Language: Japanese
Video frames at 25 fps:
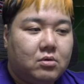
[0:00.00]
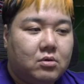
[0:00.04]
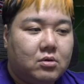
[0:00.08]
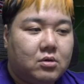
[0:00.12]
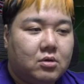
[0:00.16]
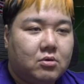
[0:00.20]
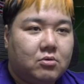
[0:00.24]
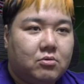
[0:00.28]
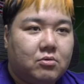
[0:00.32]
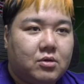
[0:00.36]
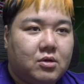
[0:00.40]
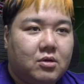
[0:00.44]

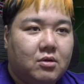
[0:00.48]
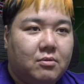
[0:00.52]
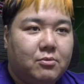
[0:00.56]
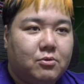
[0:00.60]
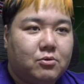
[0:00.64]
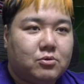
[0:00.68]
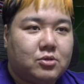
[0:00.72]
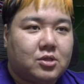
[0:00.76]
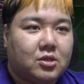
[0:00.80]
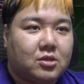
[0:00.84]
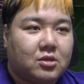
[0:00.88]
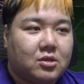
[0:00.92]
あ、これケミ
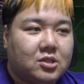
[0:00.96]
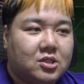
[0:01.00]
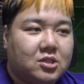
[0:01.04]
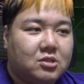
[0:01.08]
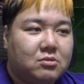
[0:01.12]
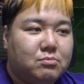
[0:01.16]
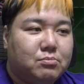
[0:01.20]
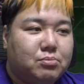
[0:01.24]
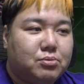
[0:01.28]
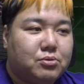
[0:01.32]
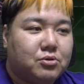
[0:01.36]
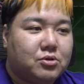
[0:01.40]
落ちちゃった
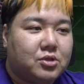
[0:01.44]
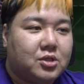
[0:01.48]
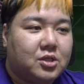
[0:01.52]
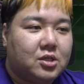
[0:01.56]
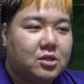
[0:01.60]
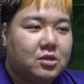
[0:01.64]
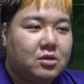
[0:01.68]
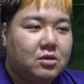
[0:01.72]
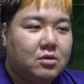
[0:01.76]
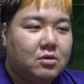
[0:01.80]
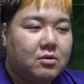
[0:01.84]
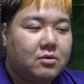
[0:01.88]
シンプル
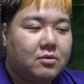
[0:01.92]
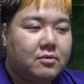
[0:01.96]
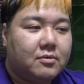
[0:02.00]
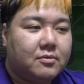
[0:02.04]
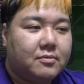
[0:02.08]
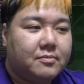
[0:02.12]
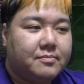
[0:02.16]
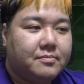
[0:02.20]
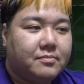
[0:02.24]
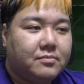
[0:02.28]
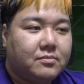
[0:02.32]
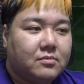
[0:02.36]
に。
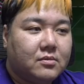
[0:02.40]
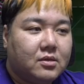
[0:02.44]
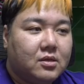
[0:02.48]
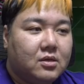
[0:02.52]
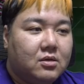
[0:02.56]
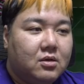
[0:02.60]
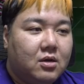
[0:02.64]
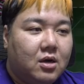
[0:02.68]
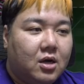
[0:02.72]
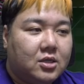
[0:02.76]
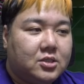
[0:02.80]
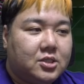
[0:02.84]

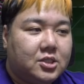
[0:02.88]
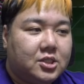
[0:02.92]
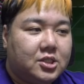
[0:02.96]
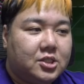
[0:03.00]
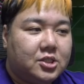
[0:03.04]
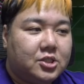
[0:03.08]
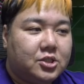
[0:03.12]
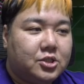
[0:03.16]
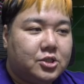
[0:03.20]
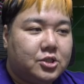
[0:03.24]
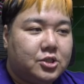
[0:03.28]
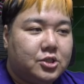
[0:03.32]

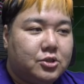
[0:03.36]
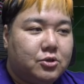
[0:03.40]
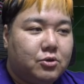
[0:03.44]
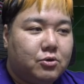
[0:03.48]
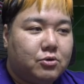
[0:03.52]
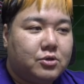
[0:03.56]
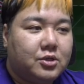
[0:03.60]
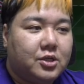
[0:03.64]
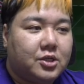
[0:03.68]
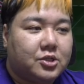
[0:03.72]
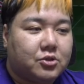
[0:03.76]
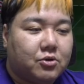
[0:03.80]

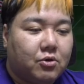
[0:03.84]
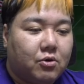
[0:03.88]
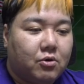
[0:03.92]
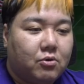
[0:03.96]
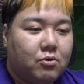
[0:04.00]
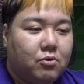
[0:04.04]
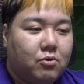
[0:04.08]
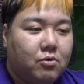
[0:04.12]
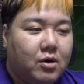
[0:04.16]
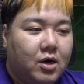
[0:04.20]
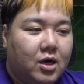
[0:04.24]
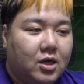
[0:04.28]
86でしょ。こ
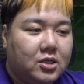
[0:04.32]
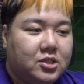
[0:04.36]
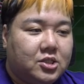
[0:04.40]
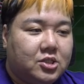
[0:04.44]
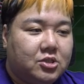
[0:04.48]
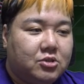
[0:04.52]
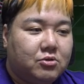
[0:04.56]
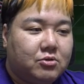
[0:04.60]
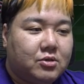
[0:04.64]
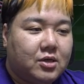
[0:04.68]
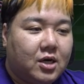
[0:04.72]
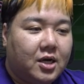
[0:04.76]
こ
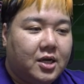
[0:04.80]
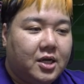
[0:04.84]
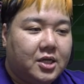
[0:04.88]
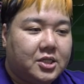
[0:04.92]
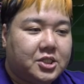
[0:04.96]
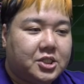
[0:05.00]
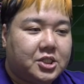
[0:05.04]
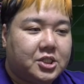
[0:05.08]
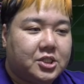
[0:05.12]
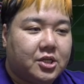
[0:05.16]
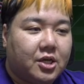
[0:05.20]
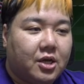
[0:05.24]
86怪
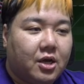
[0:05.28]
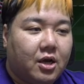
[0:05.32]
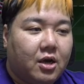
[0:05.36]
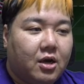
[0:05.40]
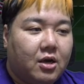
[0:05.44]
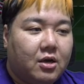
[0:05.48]
しいね。